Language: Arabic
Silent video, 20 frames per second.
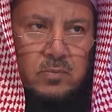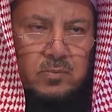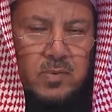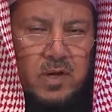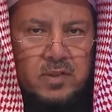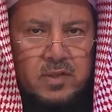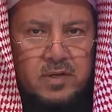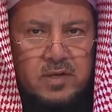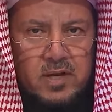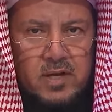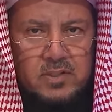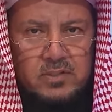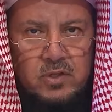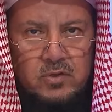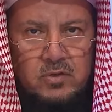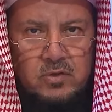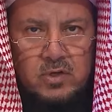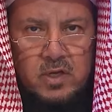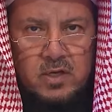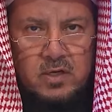بعض الناس
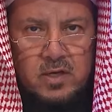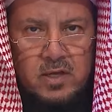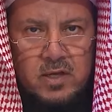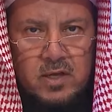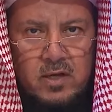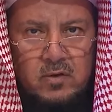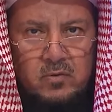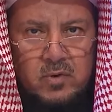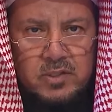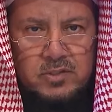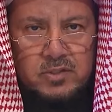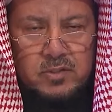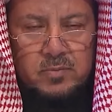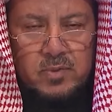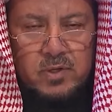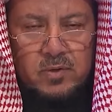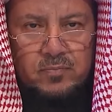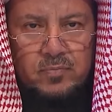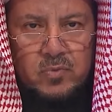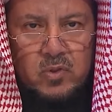يظن أنها واجبة